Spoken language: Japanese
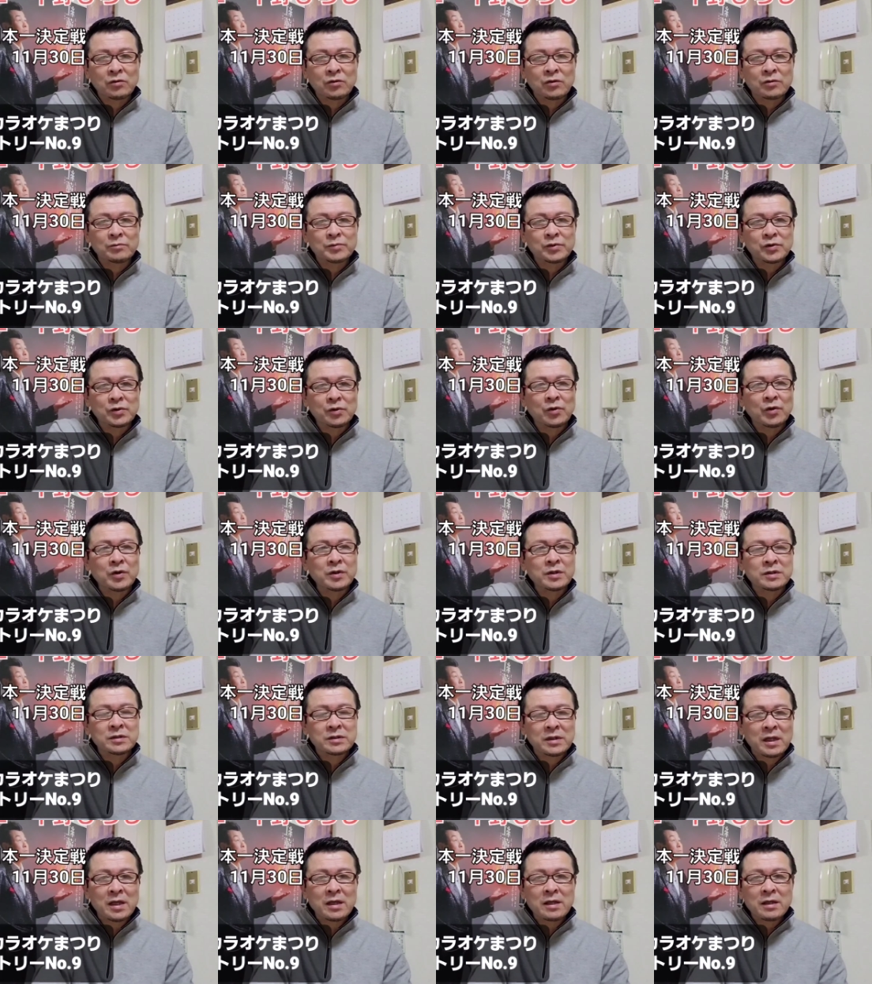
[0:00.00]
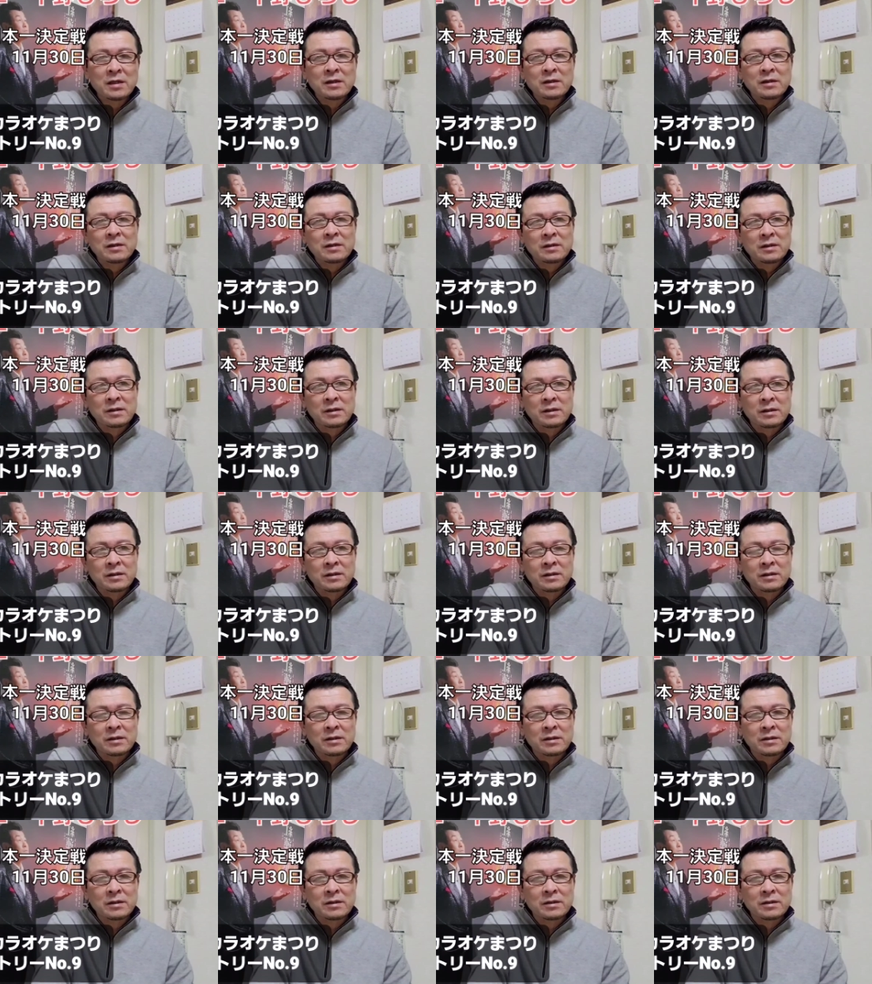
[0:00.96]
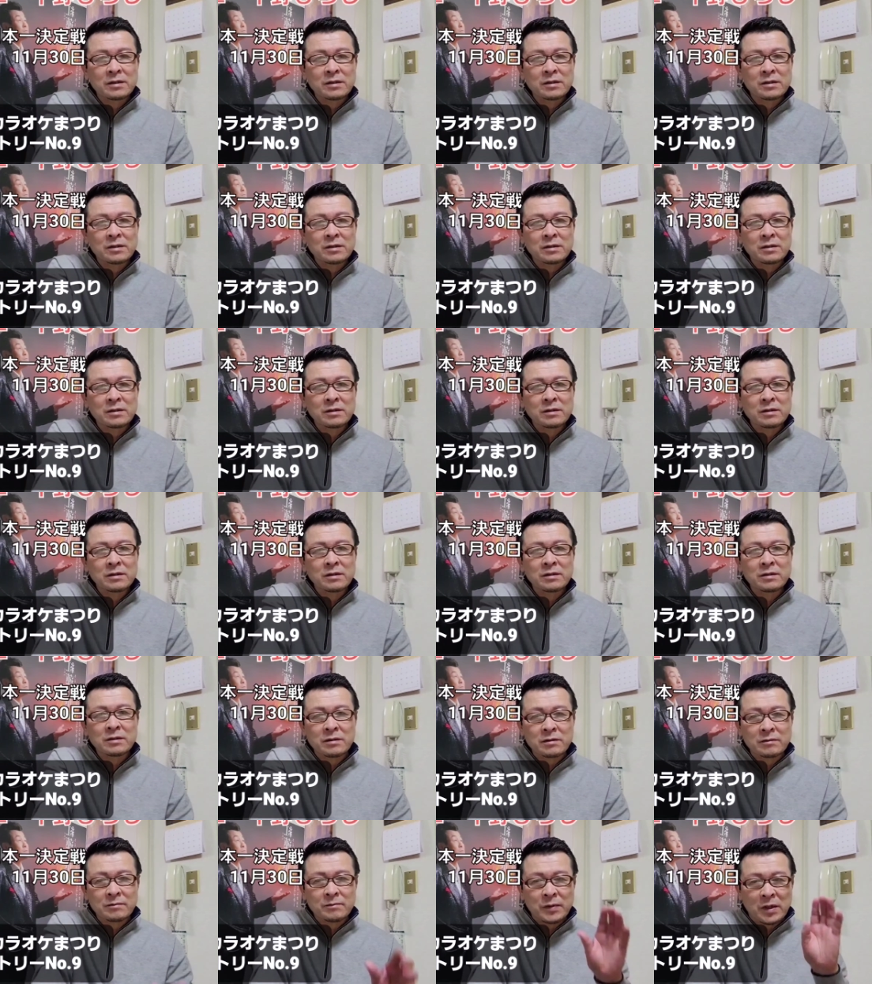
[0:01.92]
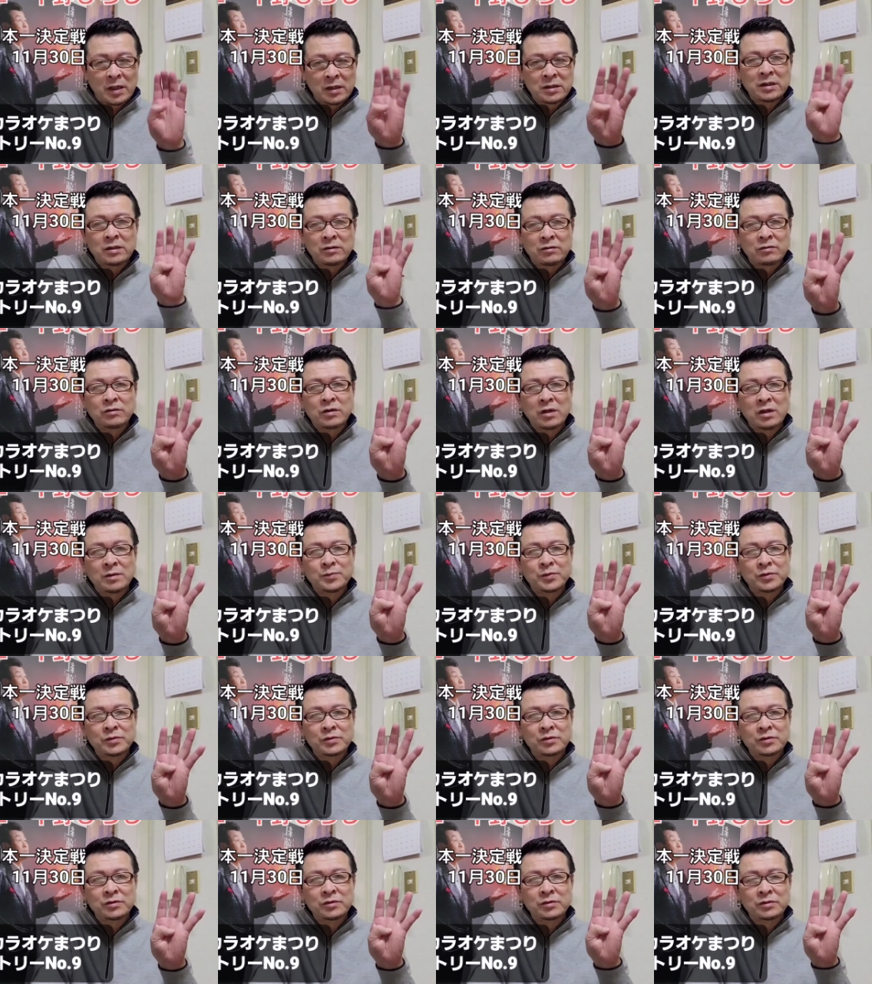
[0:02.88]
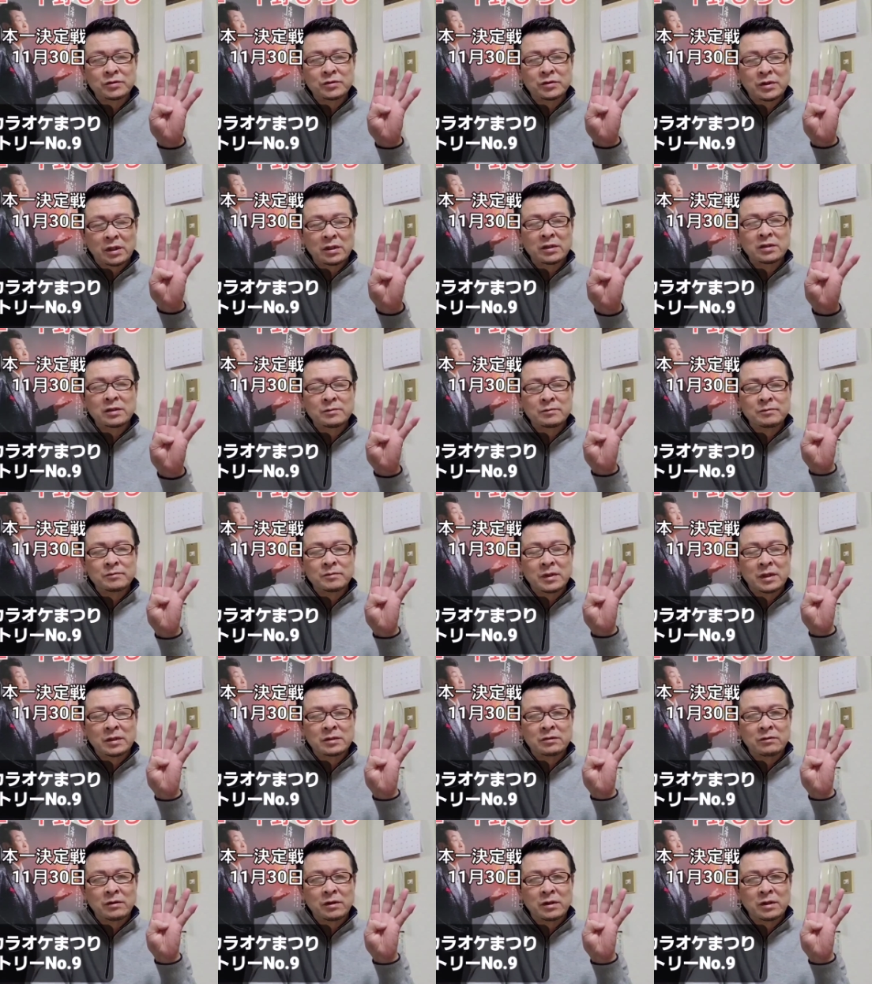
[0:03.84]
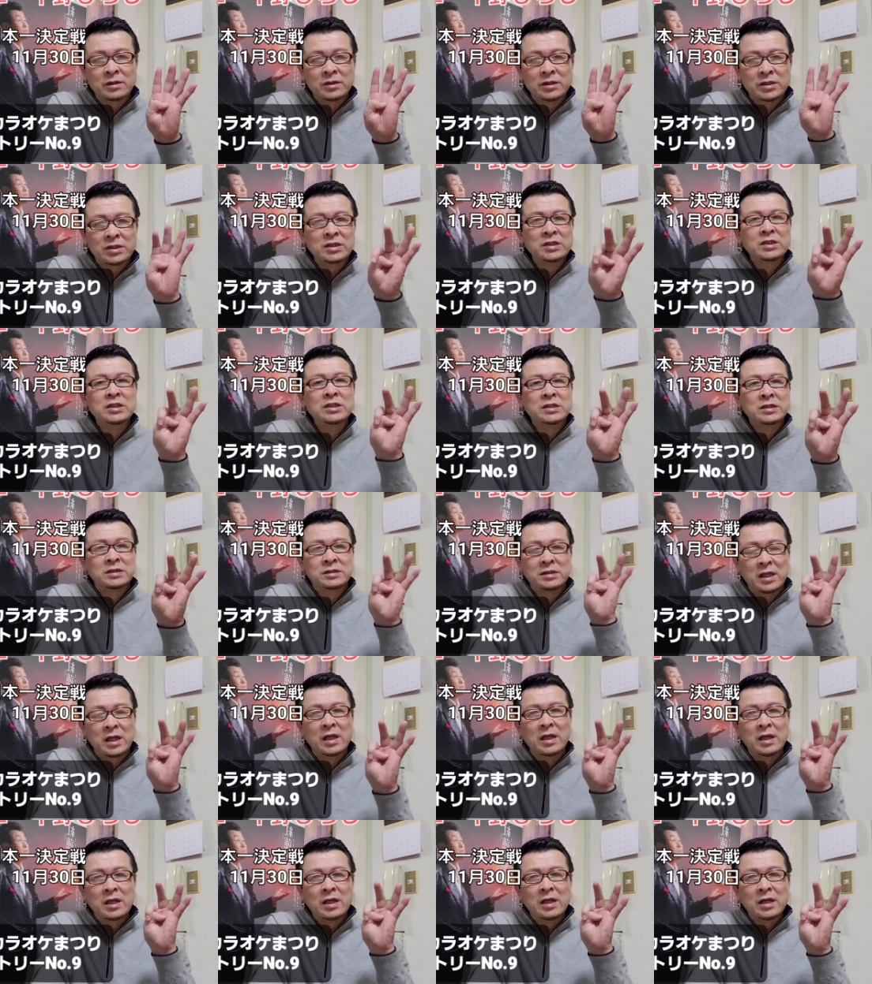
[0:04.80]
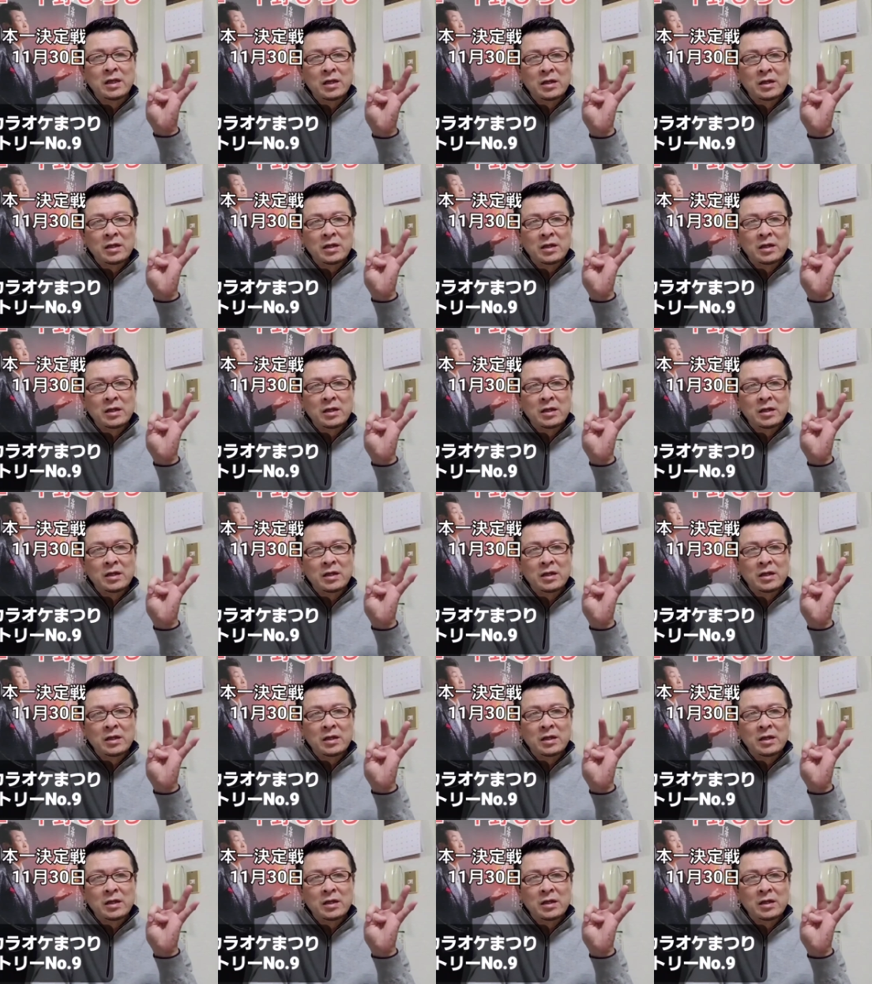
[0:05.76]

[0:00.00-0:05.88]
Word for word: の本部の方ですね、えー、カセットテープか、あとは CD ですね。